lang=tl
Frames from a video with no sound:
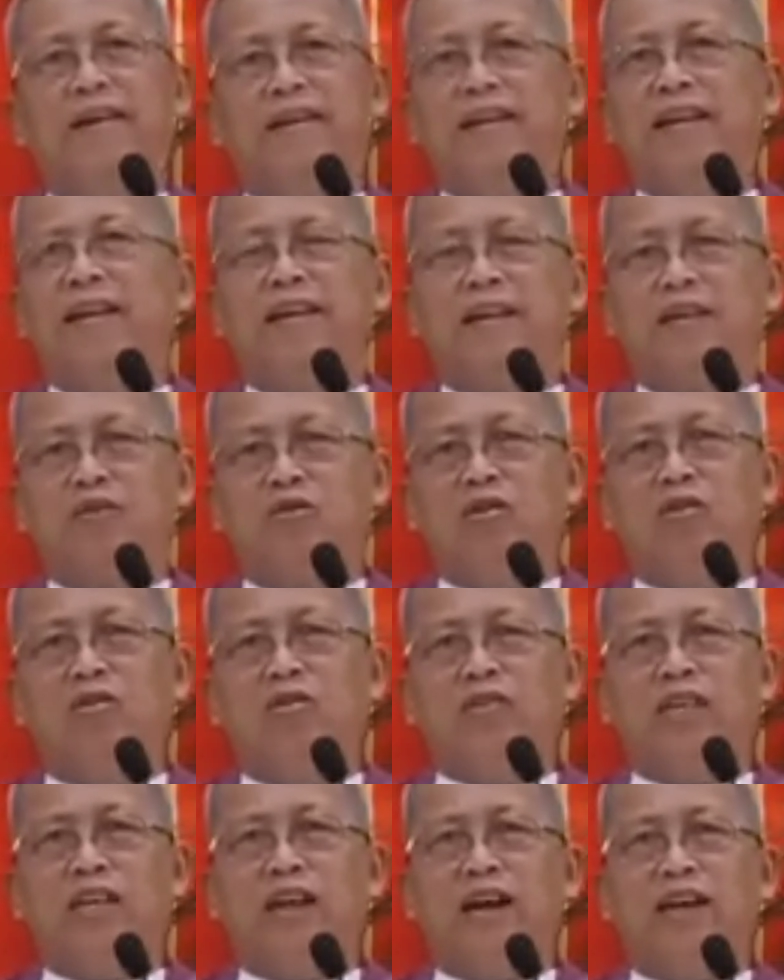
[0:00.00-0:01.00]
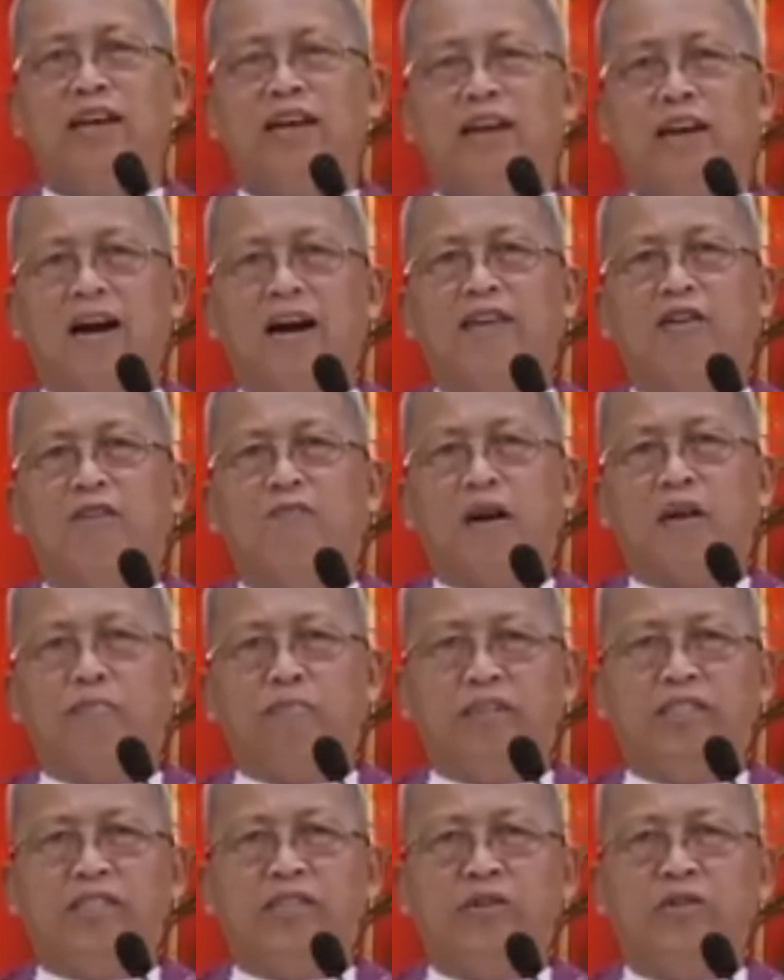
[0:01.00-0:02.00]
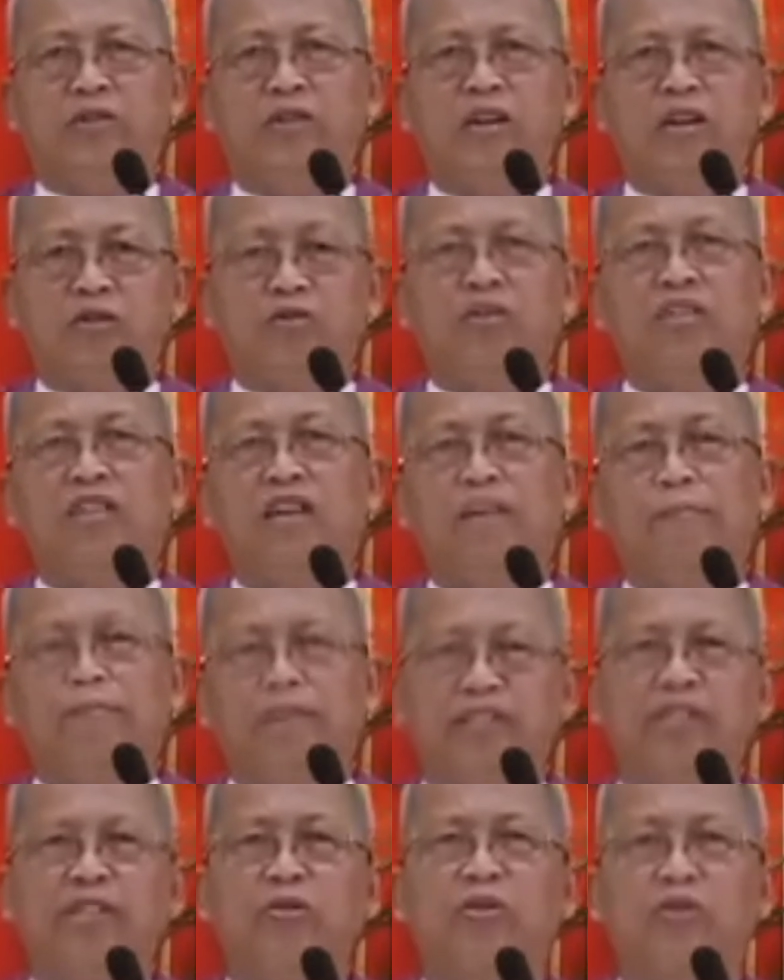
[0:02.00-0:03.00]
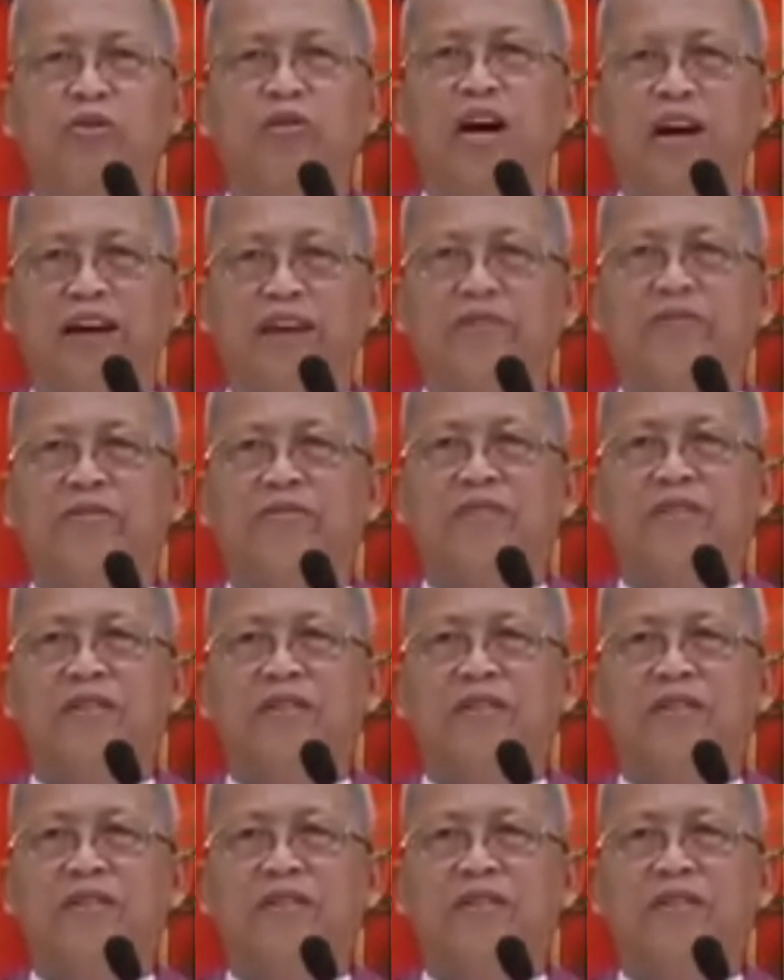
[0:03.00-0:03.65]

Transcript: dili katudlo sa iyang anak na ayaw pagbisyo kung siya bisyoso kayo.